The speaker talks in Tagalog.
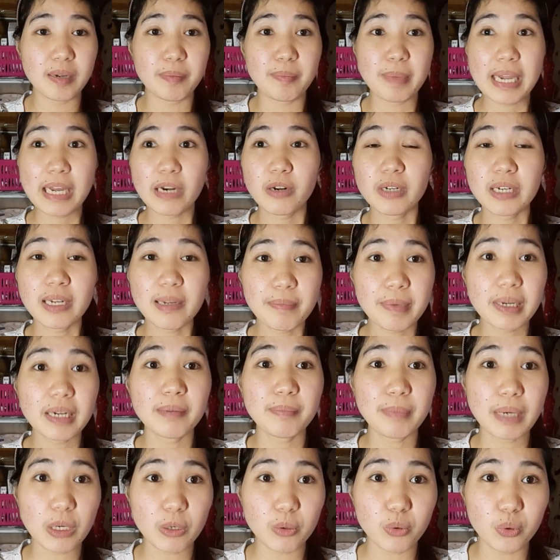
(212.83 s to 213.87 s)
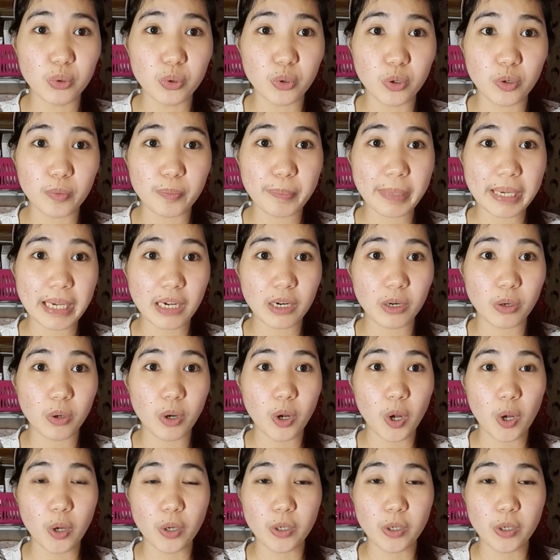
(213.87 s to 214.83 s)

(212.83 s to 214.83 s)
Meron namang marunong pero